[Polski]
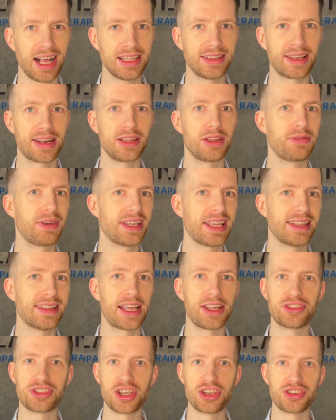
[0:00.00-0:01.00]
drętwieje
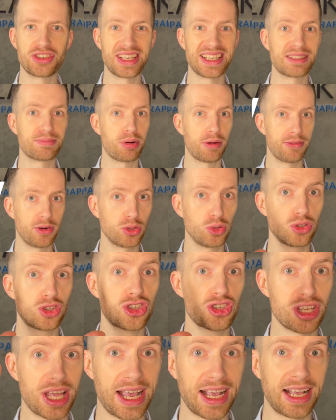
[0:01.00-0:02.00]
najczęściej z powodu
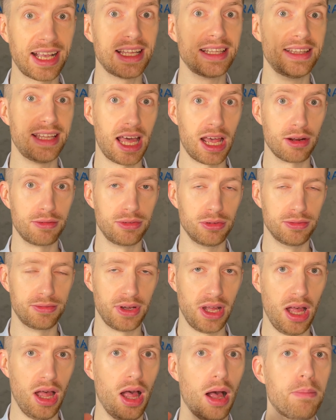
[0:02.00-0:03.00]
trzech nerwów:
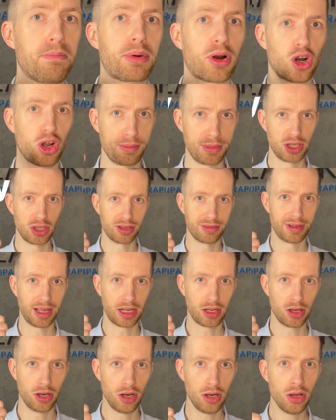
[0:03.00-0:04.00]

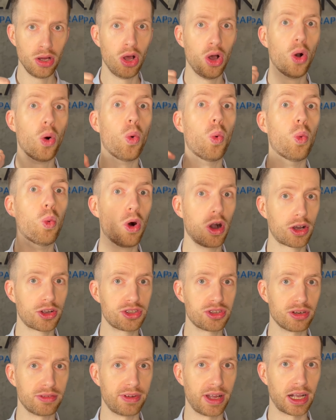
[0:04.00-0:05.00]
promieniowego,
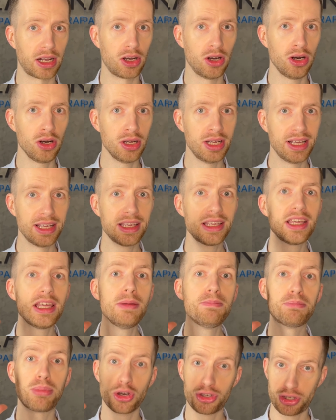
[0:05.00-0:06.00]
łokciowego i
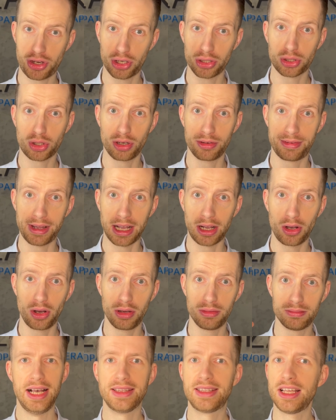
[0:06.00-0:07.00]
pośrodkowego.
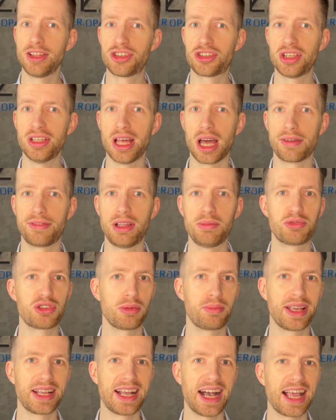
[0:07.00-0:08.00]
Te trzy nerwy
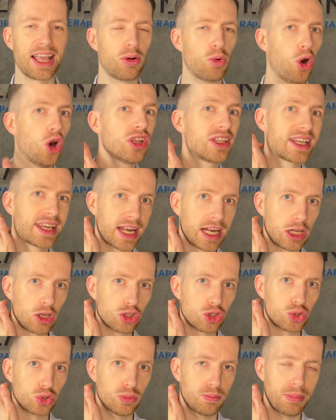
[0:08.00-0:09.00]
przebiegają od
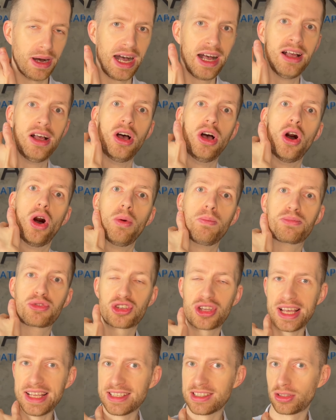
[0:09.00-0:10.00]
kręgosłupa
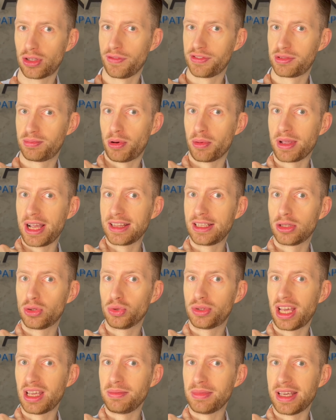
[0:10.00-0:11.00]
przez to wspomniane
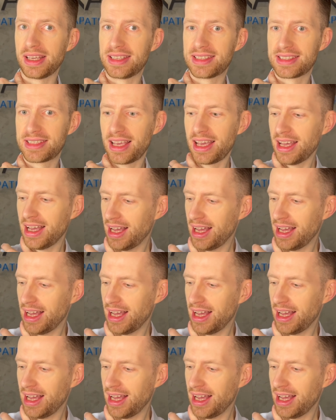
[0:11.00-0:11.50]
tutaj miejsce